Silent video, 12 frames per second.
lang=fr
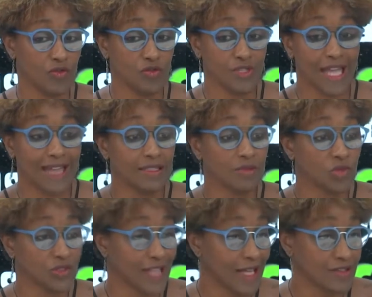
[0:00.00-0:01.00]
une
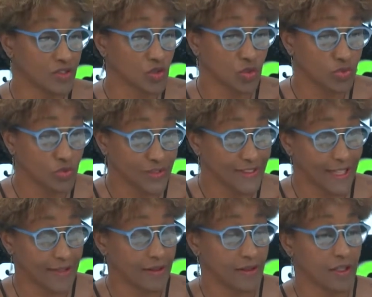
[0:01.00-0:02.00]
alimentation plus
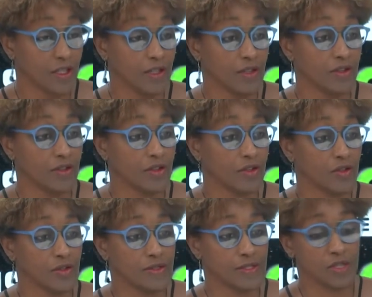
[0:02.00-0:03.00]
saine. Mmh.
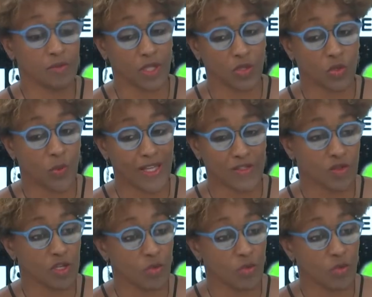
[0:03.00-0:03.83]
Euh, c'est une préoccupation